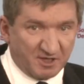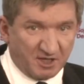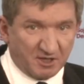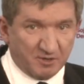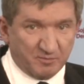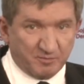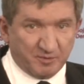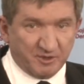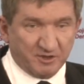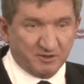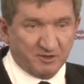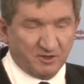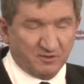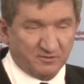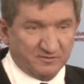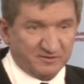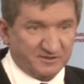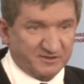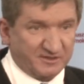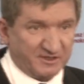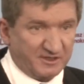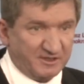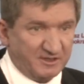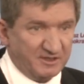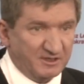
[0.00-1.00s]
daj
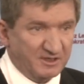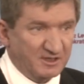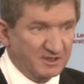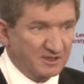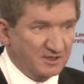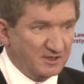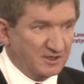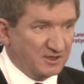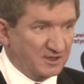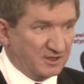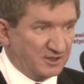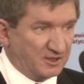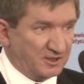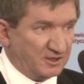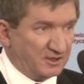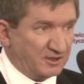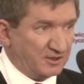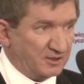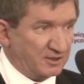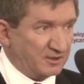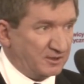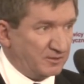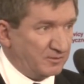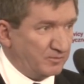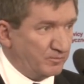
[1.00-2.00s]
pieniądze, e,
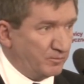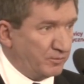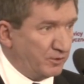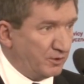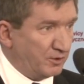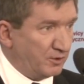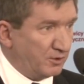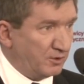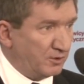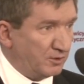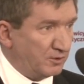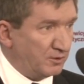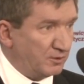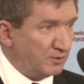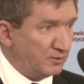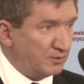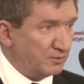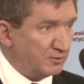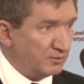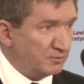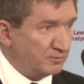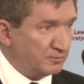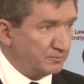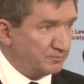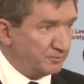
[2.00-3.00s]

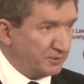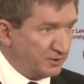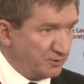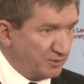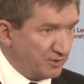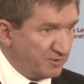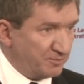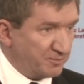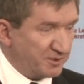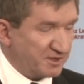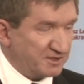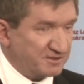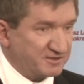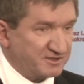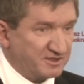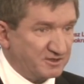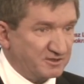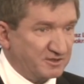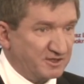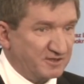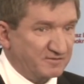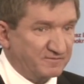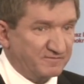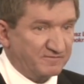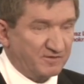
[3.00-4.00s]
bo były
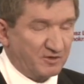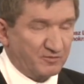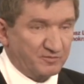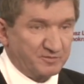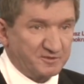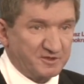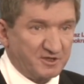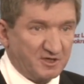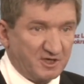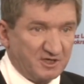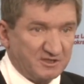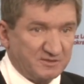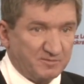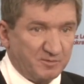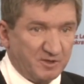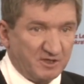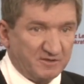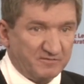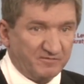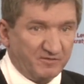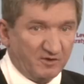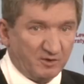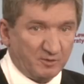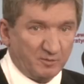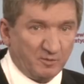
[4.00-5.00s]
prezydent Wałbrzycha z
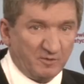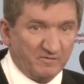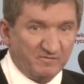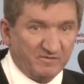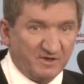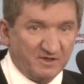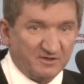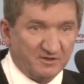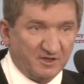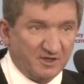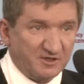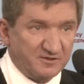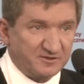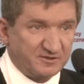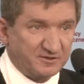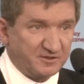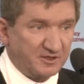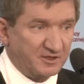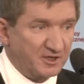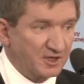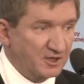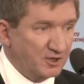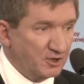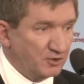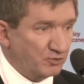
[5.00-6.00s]
Platformy
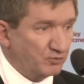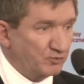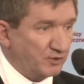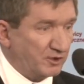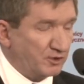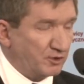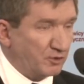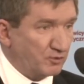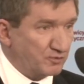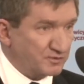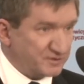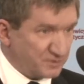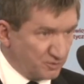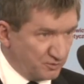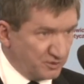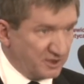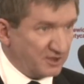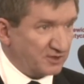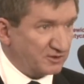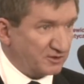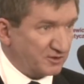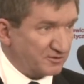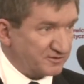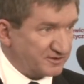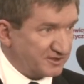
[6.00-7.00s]
Obywatelskiej, którego
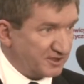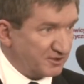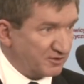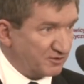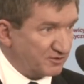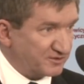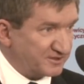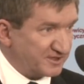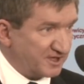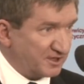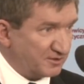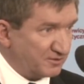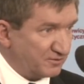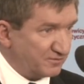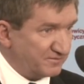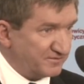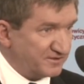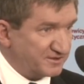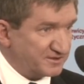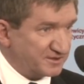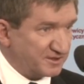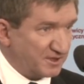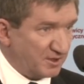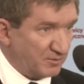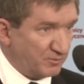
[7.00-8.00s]
usunięto z tego
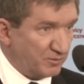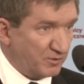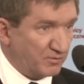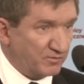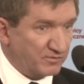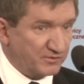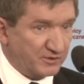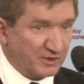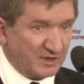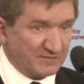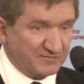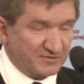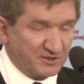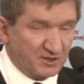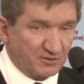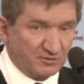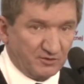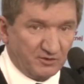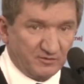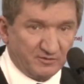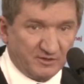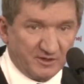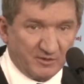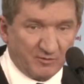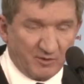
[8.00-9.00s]
stanowiska, bo
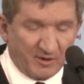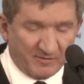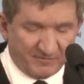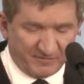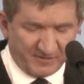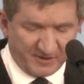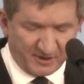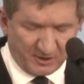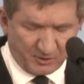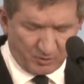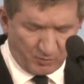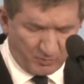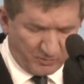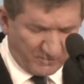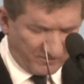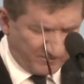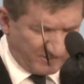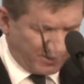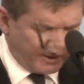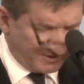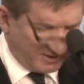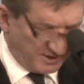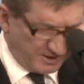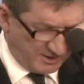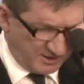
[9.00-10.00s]
ujawniono tę aferę
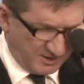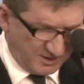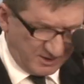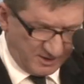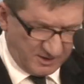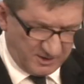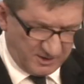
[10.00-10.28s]
kupowania